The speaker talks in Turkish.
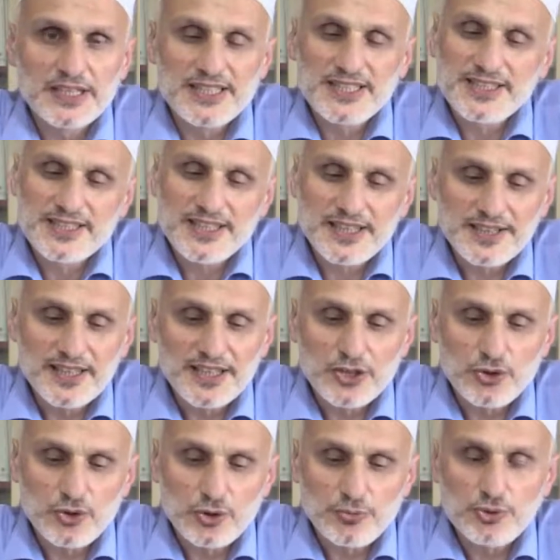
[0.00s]

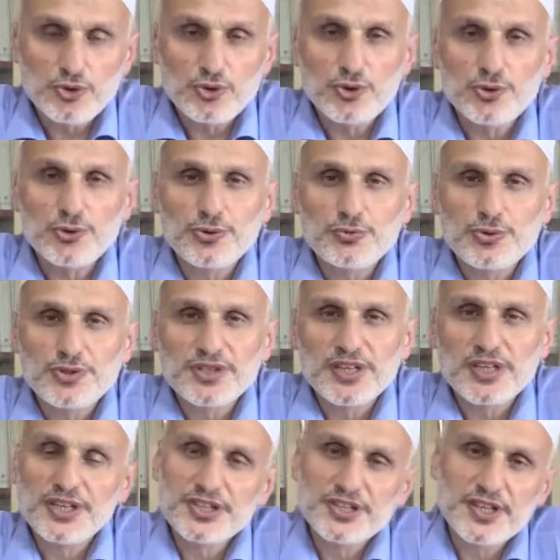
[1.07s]
insanlarla kurmuş olduğumuz
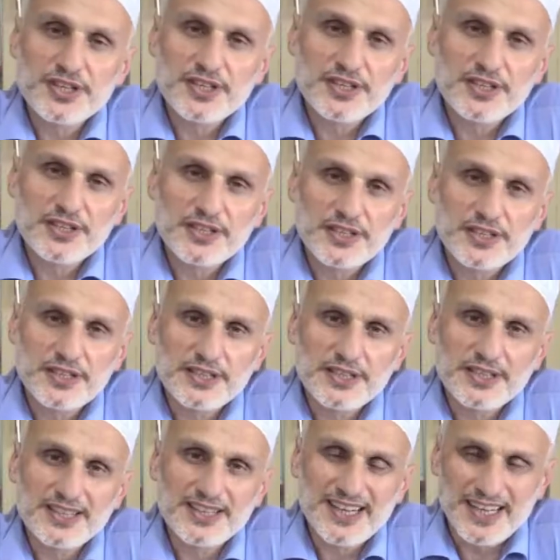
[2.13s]
ilişkinin
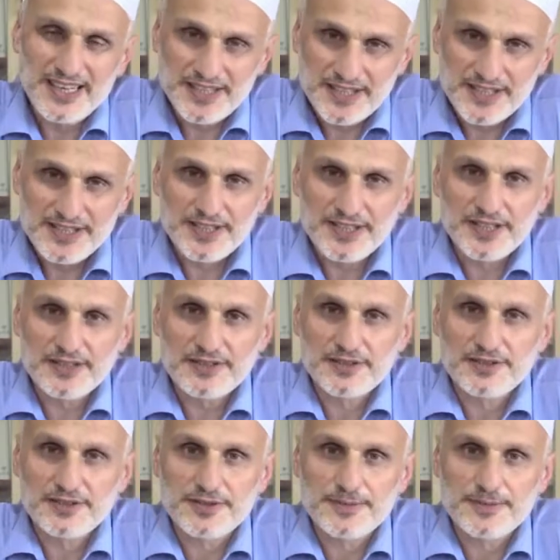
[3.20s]
kalitesindedir.